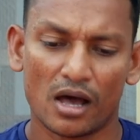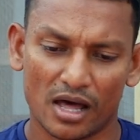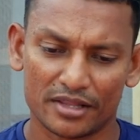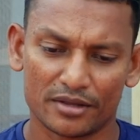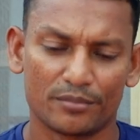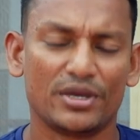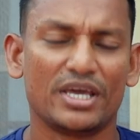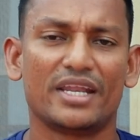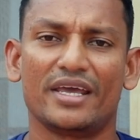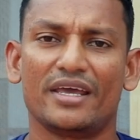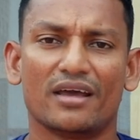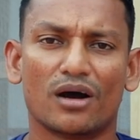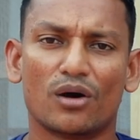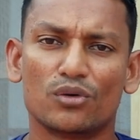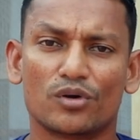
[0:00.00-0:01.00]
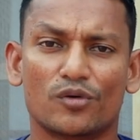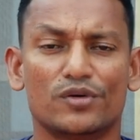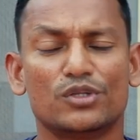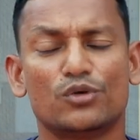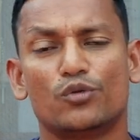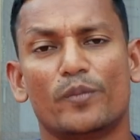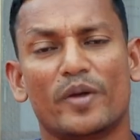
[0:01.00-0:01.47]
அதை மீறி அவங்க
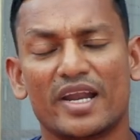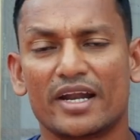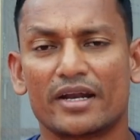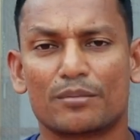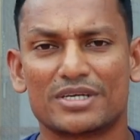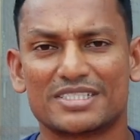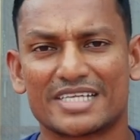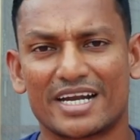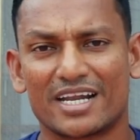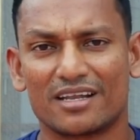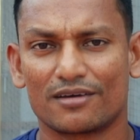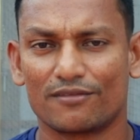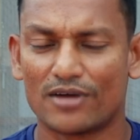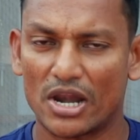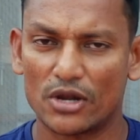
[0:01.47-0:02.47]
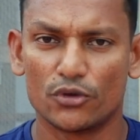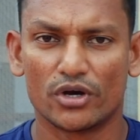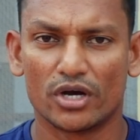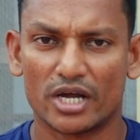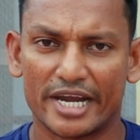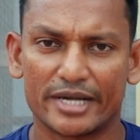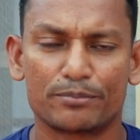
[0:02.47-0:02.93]
வந்து உண்மையிலே நம்ம சேனலுக்கு வேல்யூ
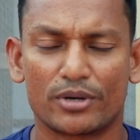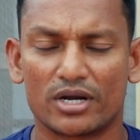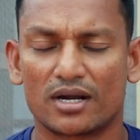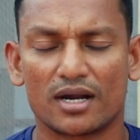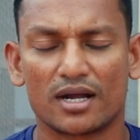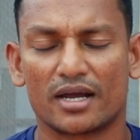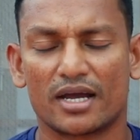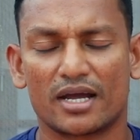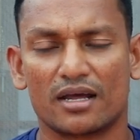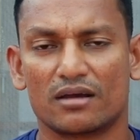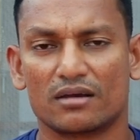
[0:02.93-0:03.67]
ஆட் பண்ணுறாங்க